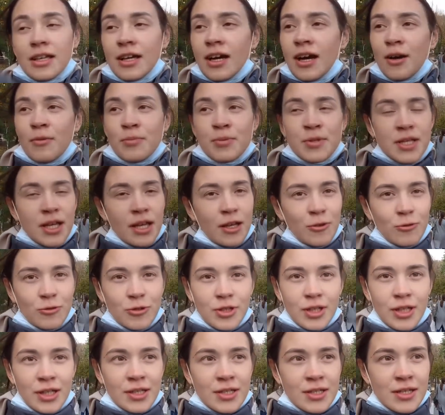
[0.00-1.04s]
я
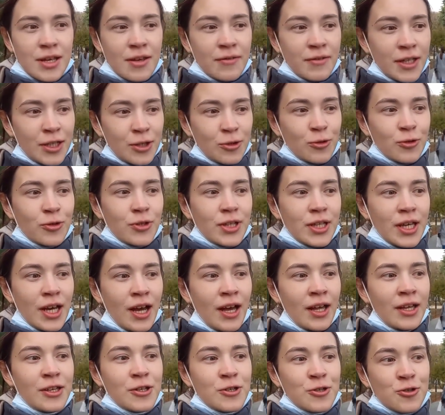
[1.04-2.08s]
абсолютно не советую,
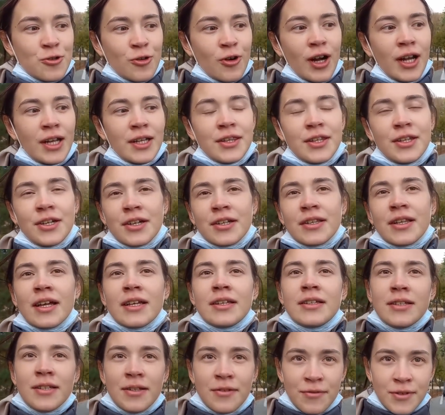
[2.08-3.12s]
я ищу
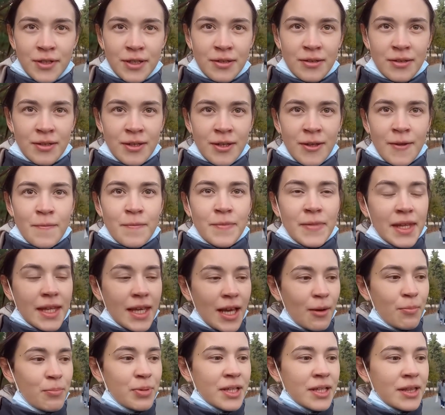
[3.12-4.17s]
альтернативы.
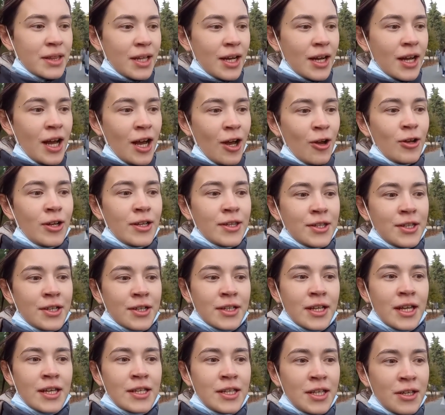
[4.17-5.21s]
Я предлагаю
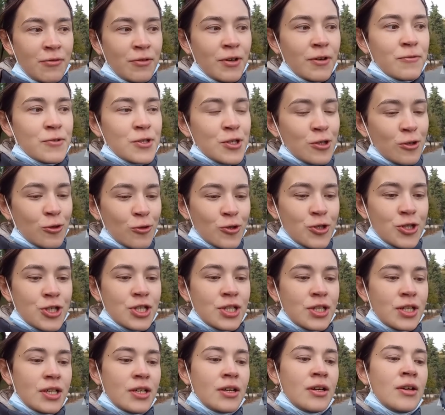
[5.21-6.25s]
альтернативы в
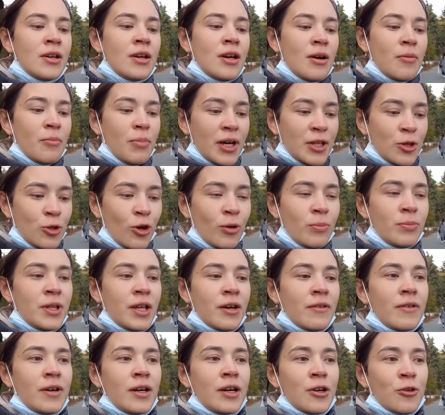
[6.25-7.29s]
случае
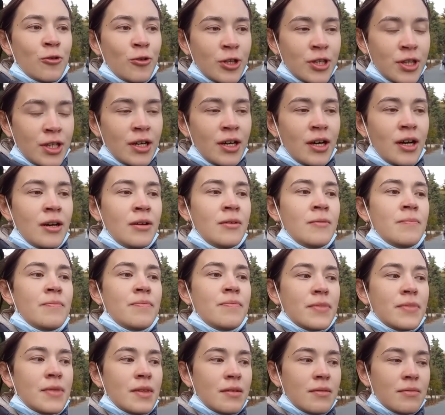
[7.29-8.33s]
подобного рода...
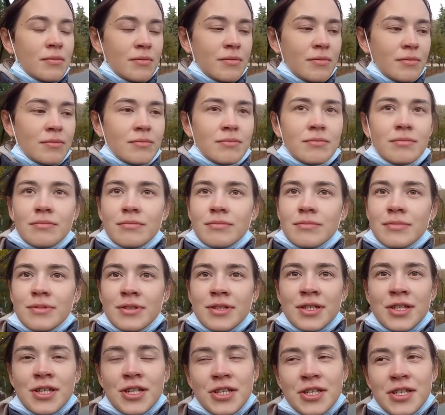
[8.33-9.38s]
А как же Луна?
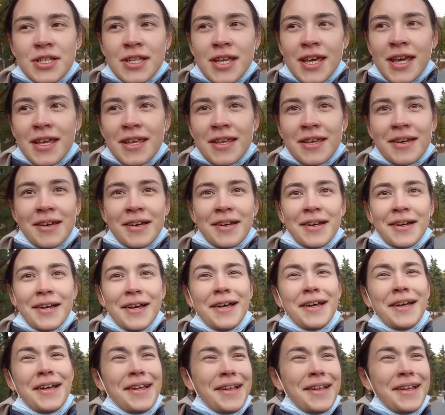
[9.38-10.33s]
Вот Рогозина попроситесь.